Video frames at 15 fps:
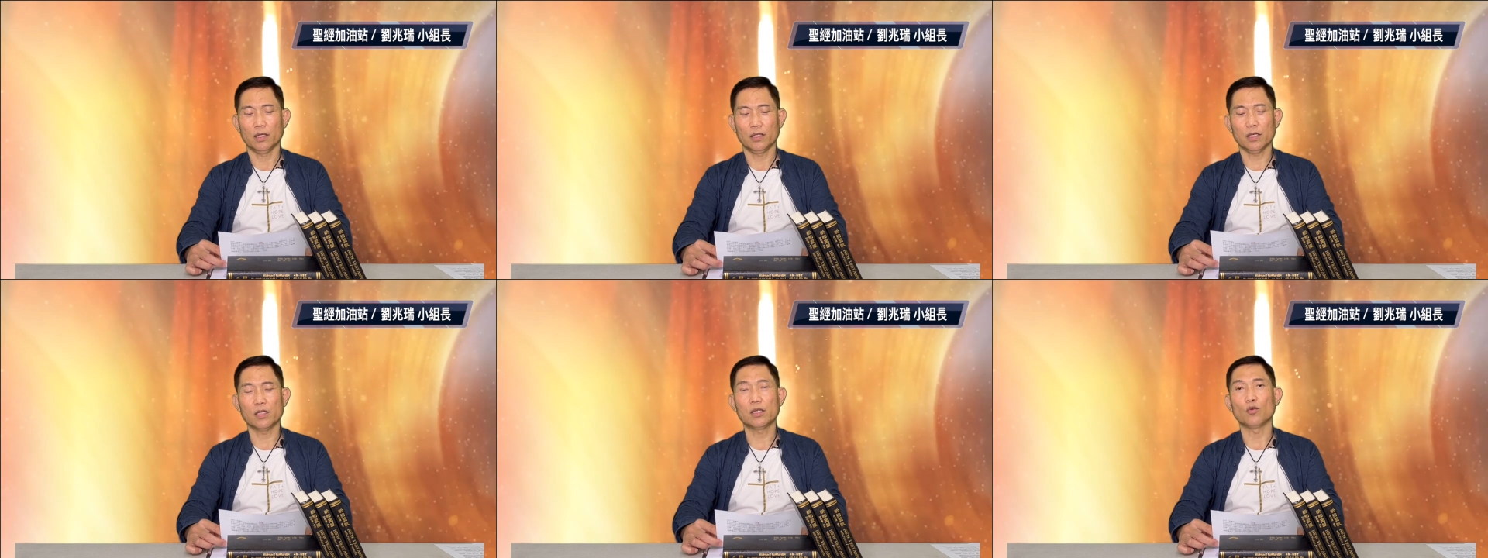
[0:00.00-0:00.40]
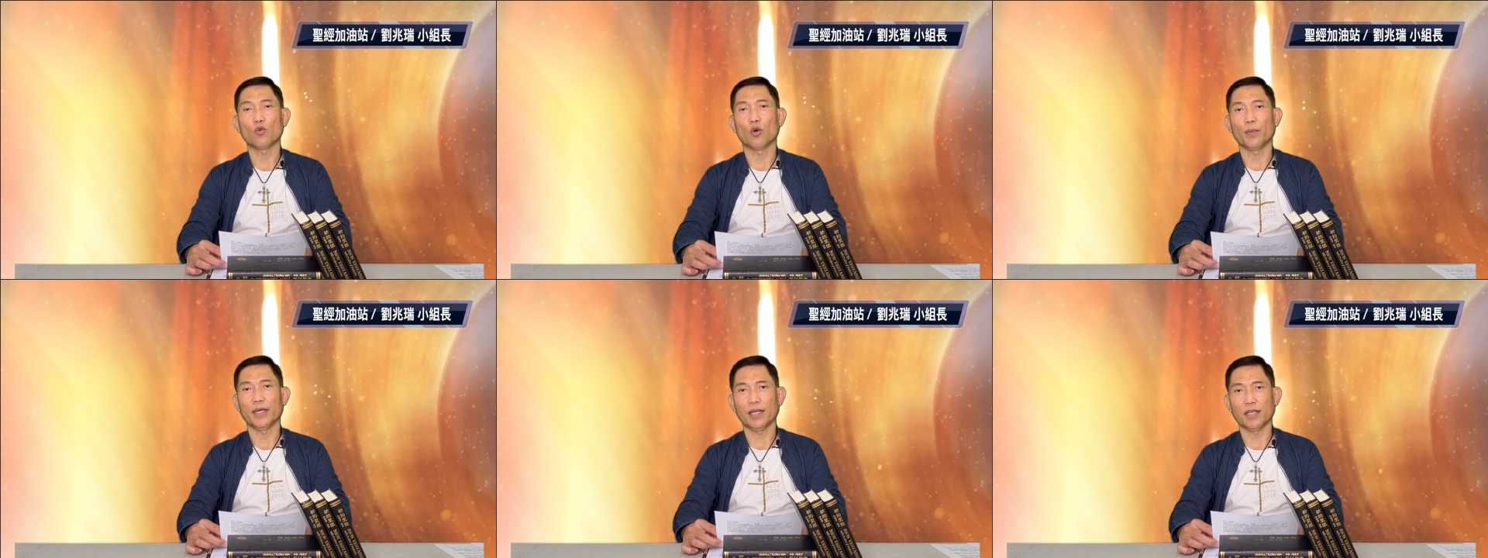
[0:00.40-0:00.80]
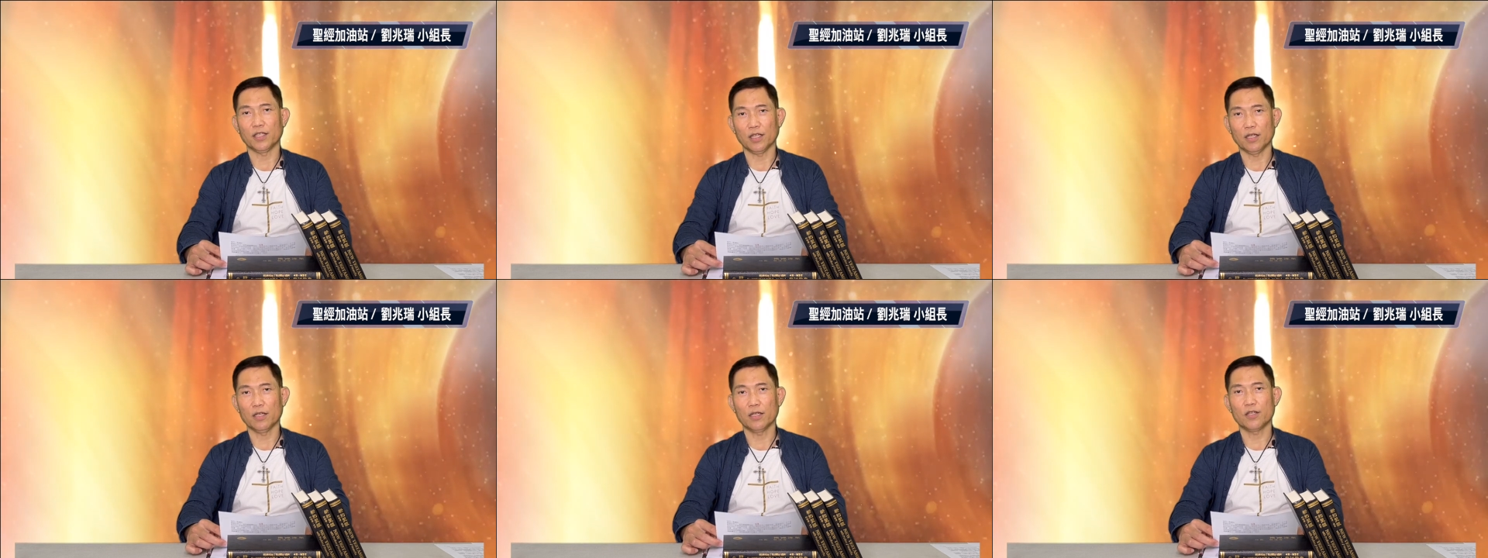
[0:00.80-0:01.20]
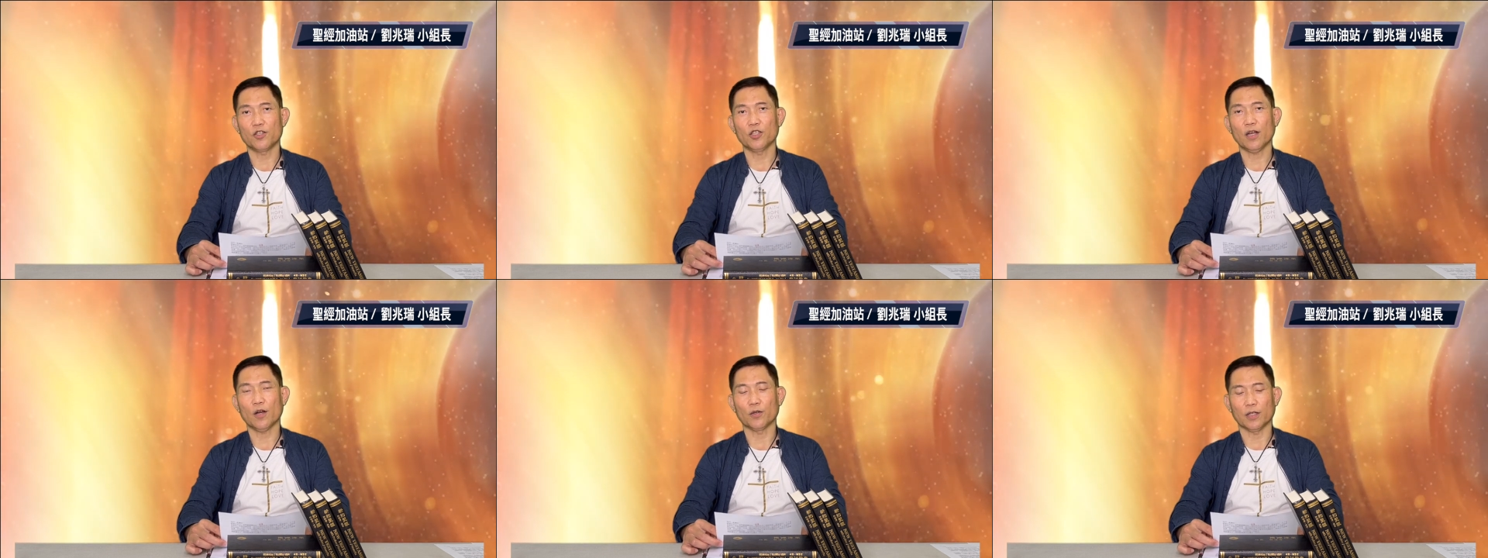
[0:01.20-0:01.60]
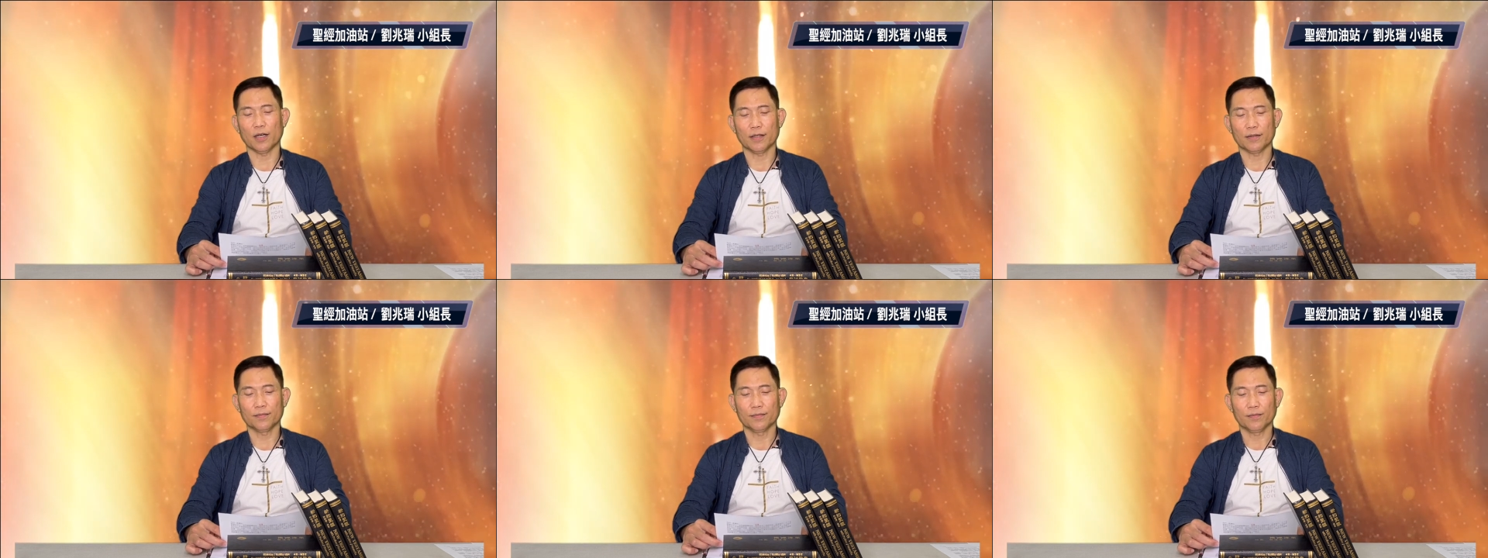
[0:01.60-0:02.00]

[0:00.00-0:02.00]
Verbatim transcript: 这是我们已经知道的了，